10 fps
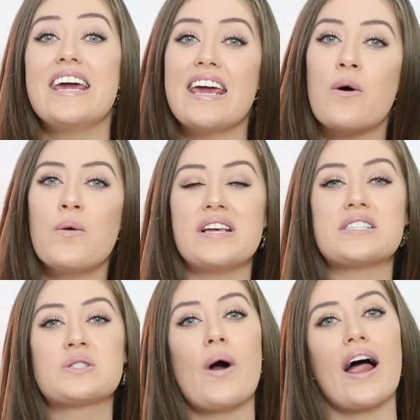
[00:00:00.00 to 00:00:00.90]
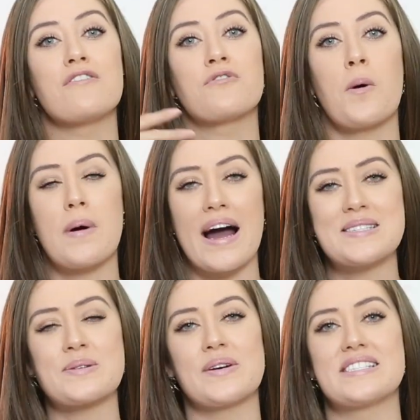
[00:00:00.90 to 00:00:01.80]
e com isso ela ficou
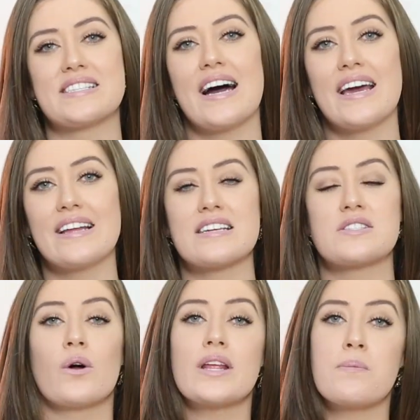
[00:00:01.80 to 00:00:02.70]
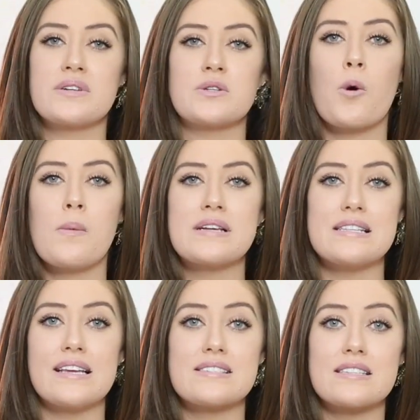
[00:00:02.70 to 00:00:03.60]
mais conhecida ainda, assinou depois algumas
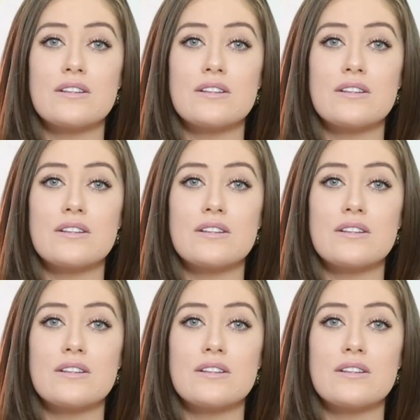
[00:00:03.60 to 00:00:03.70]
linhas